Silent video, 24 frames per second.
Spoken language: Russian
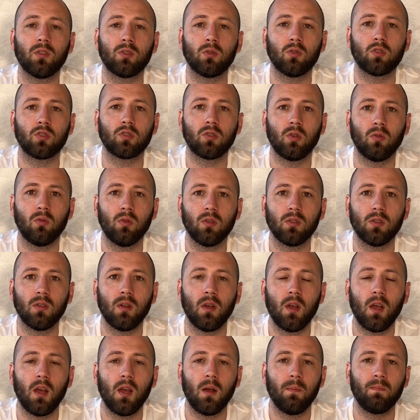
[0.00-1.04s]
То, что он
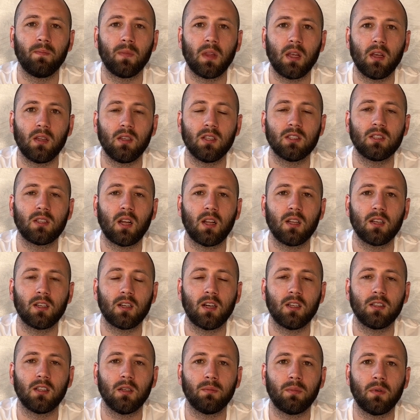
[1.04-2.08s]
э, не стал
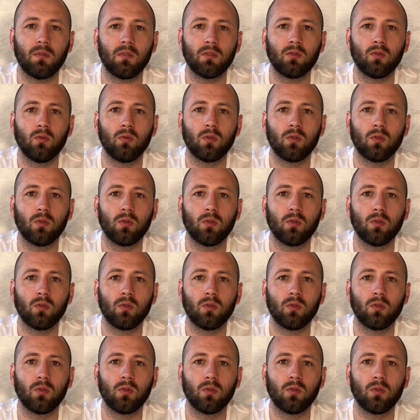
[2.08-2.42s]
играть на поводу